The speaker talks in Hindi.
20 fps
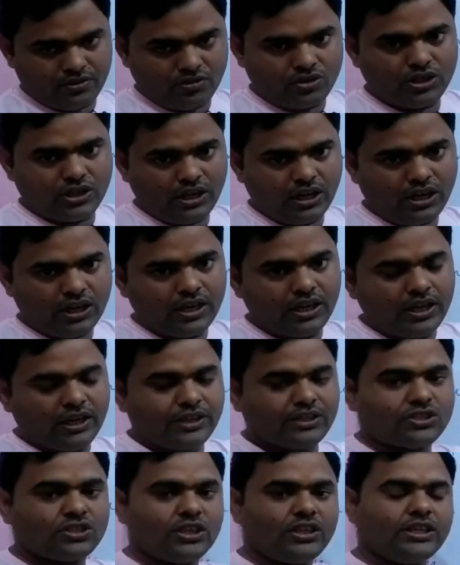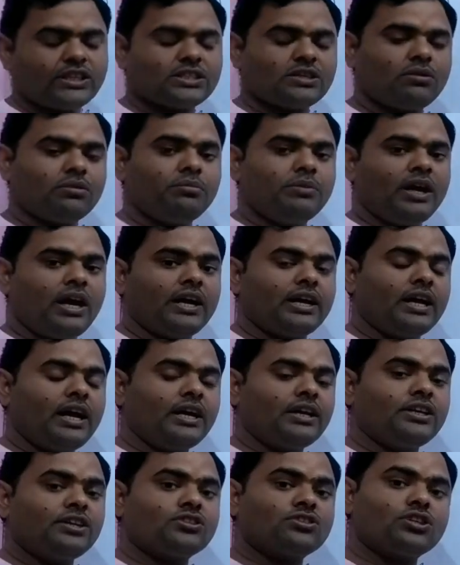ठीक है ना इससे ये समझ में आ गया
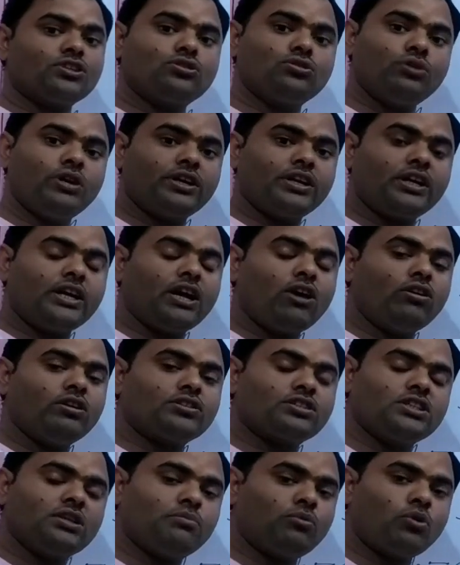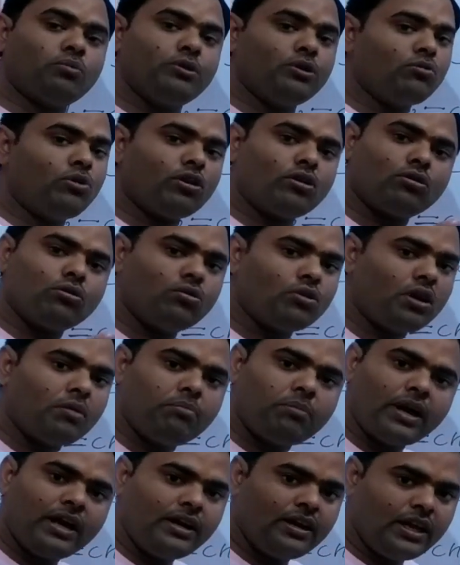कि ये सेचुरेटेड है और इसने ब्रोमीन वाटर को
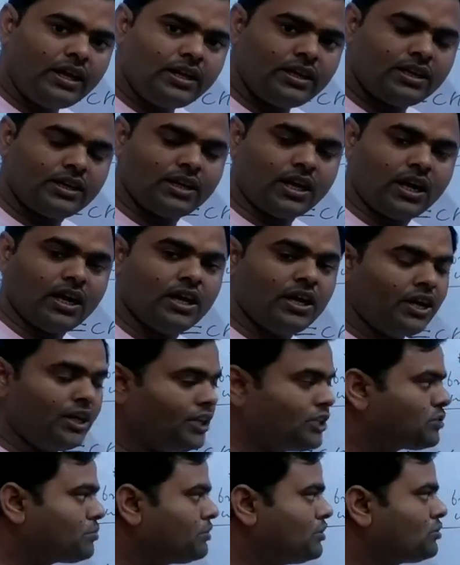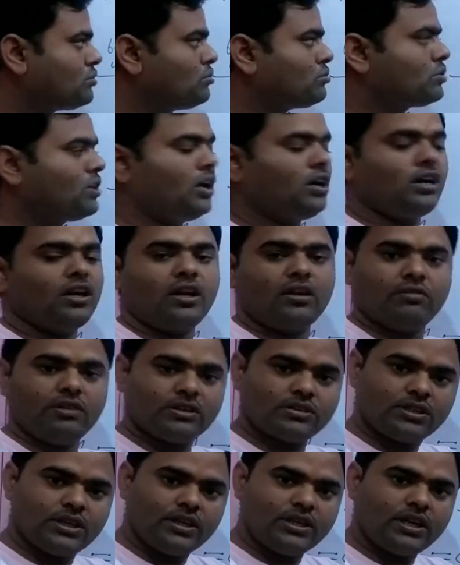कंबाइन नहीं किया इस वजह से उसका कलर
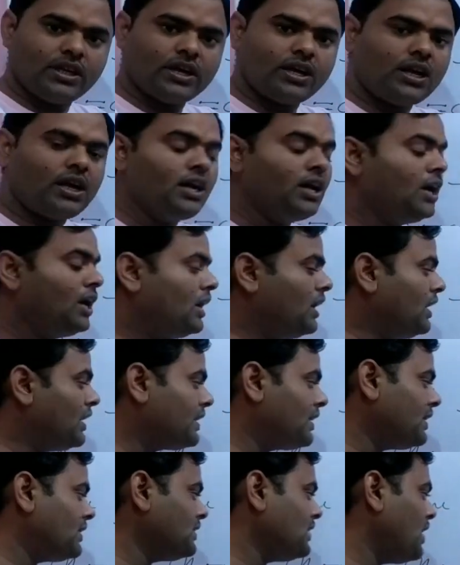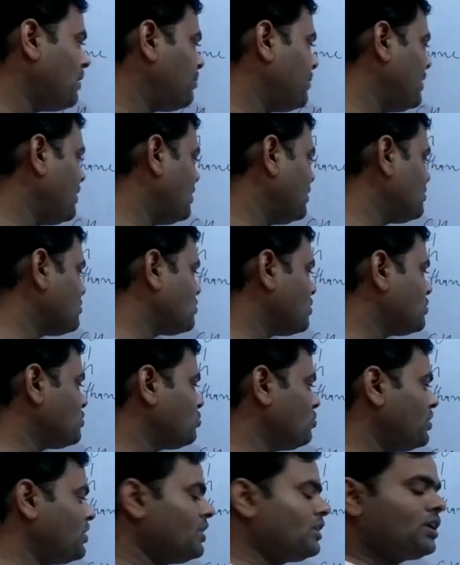वैसे ही रहेगा लेकिन यदि आपने
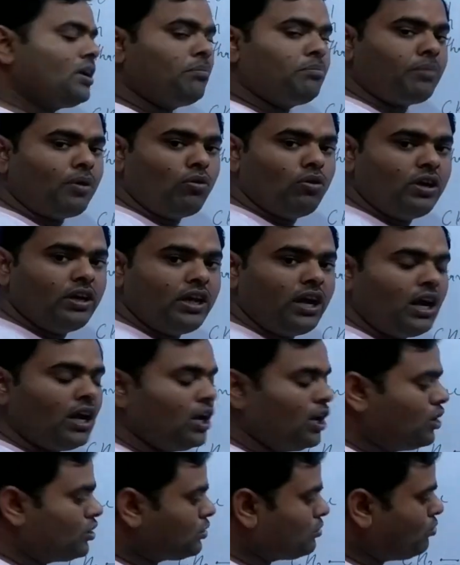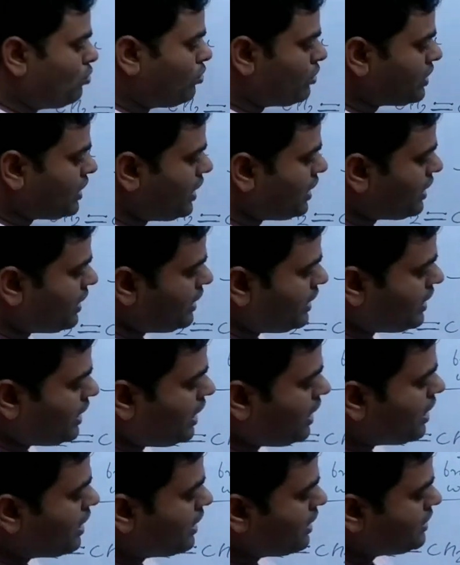अनसेचुरेटेड कंपाउंड लिया तो वो क्या करेगा
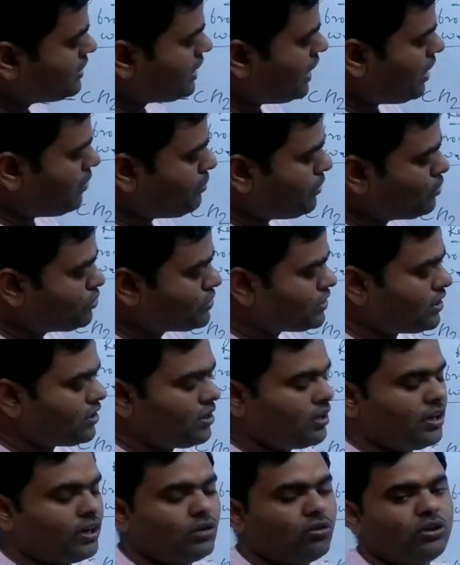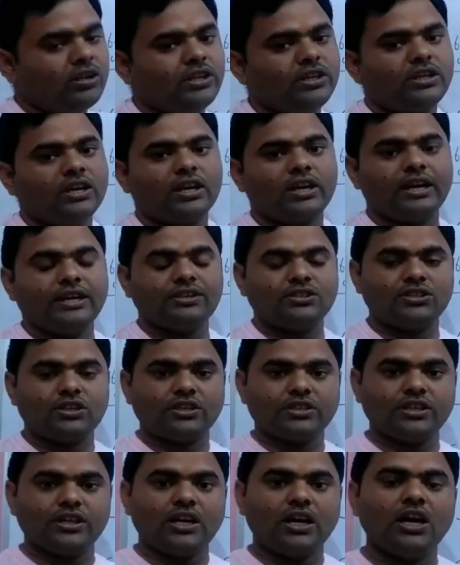यहाँ पे उसके कलर को डीकलराइज कर
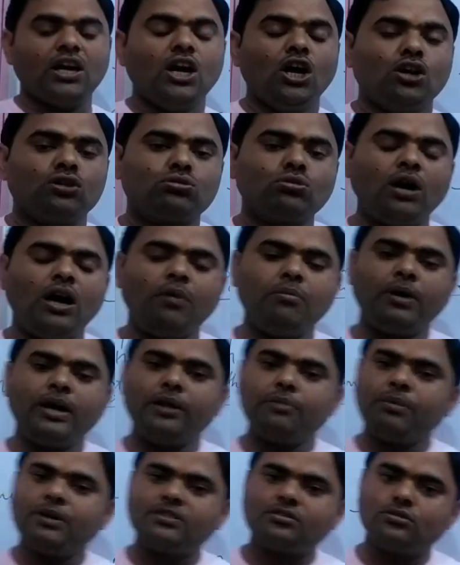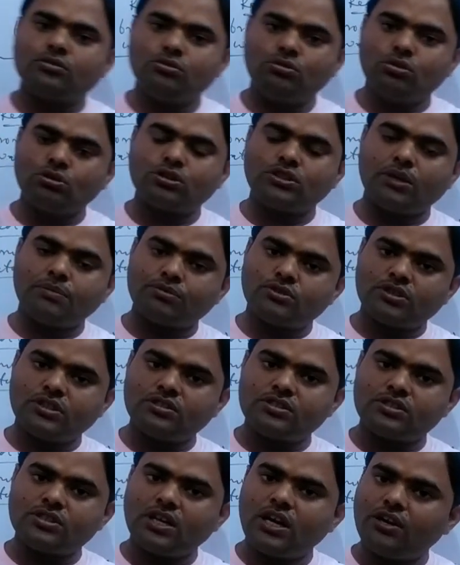देगा तो हमारे पास दो
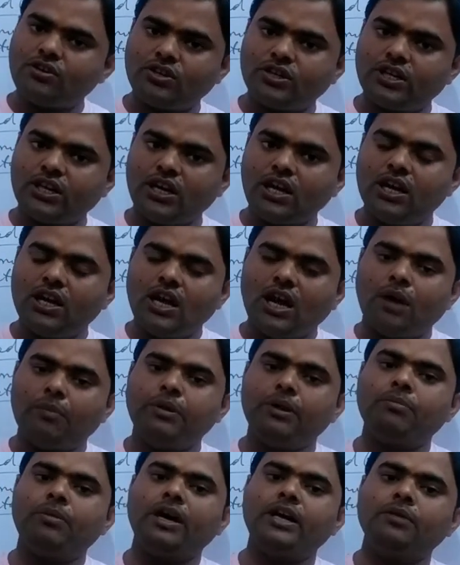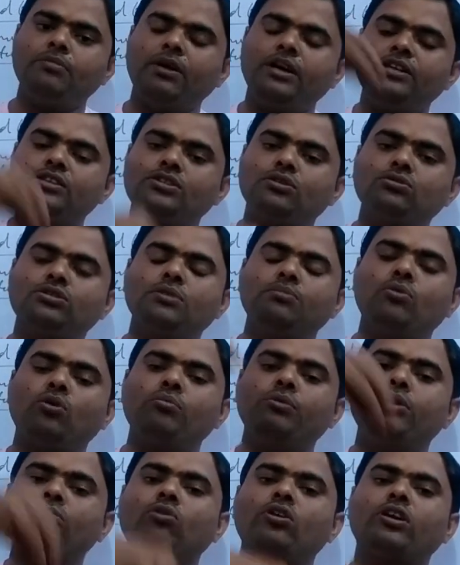सब्सटेंस था ठीक है ना हमने बारी बारी से उसे
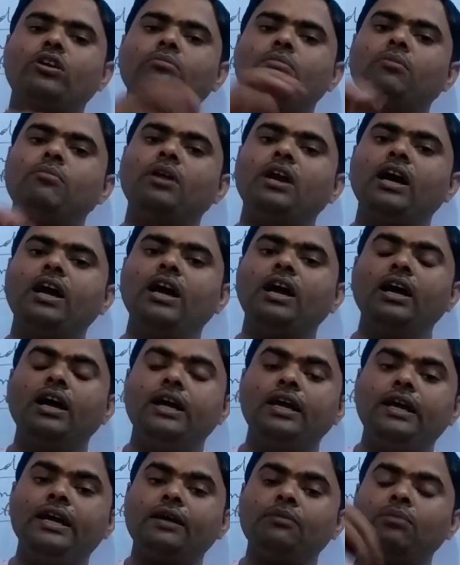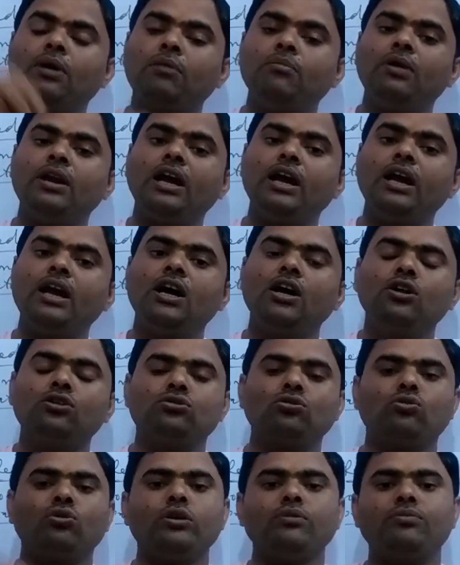ब्रोमीन वाटर में मिलाया एक बार मिलाया
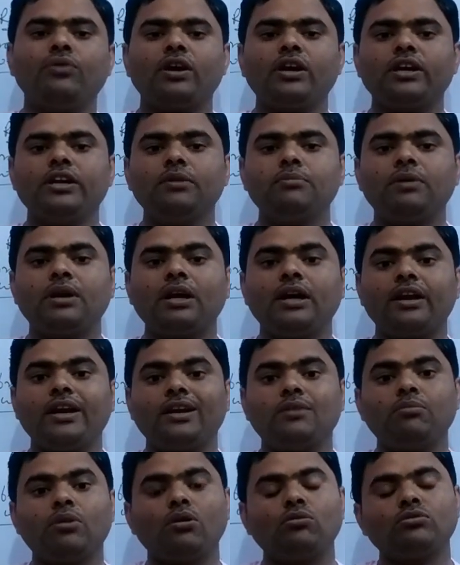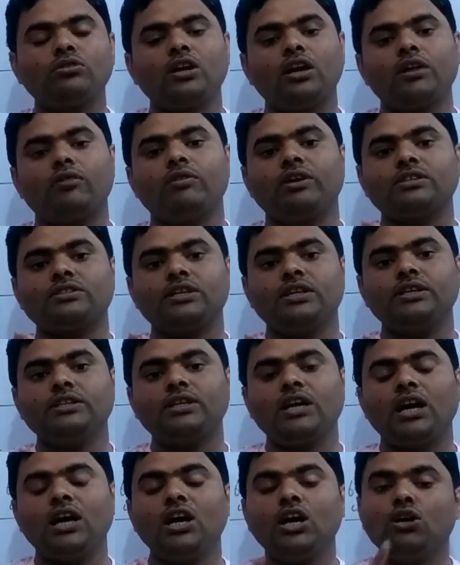तो कोई फर्क नहीं पड़ा रेड ब्राउन कलर वैसे ही
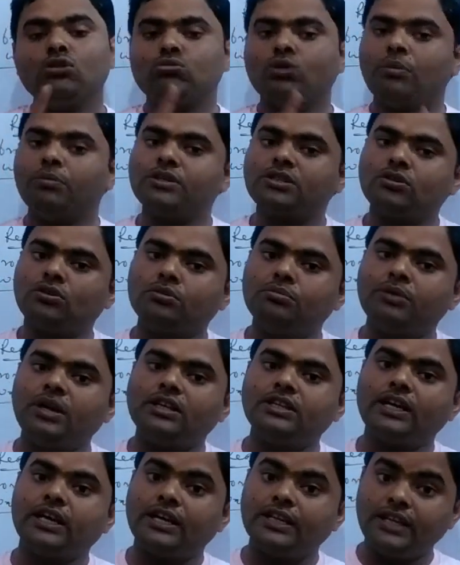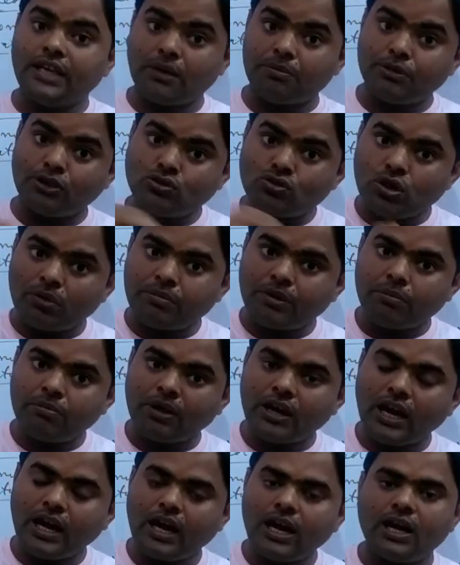था तो हमें समझ में आ जाएगा ये अभी जो हमने
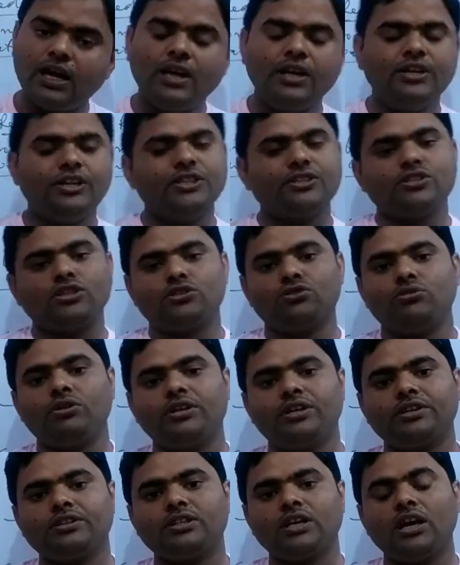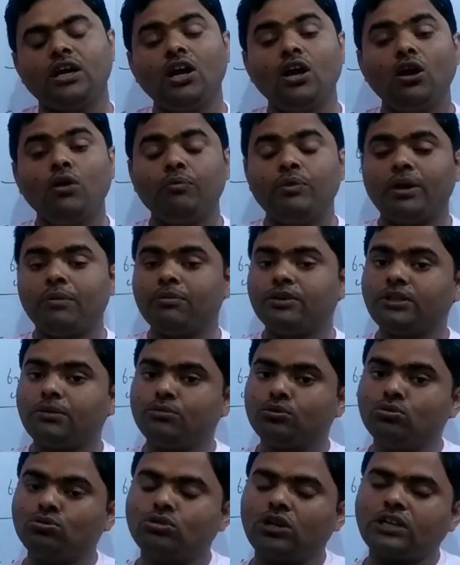मिलाया ये सचुरेटेड था फिर हमने जब
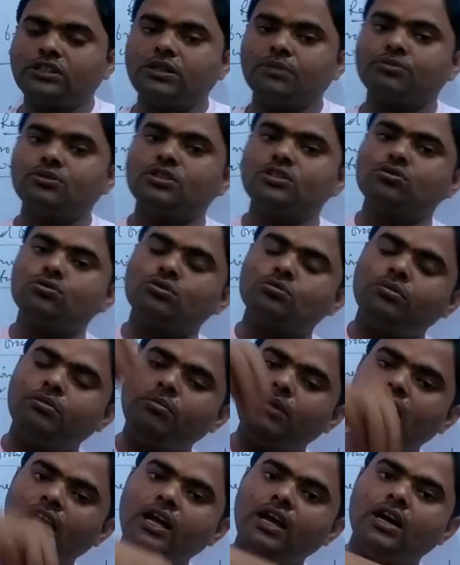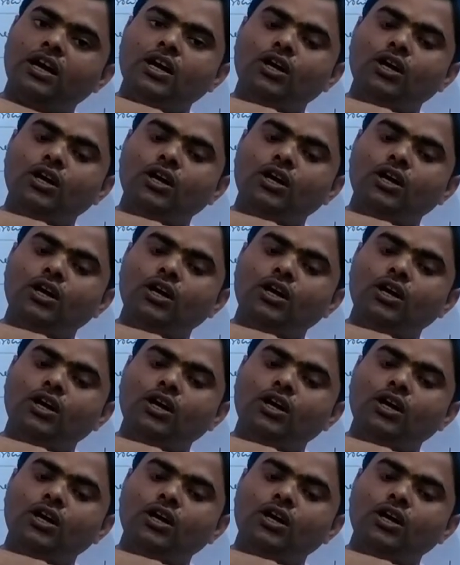दूसरा सब्सटेंस उसमें मिलाया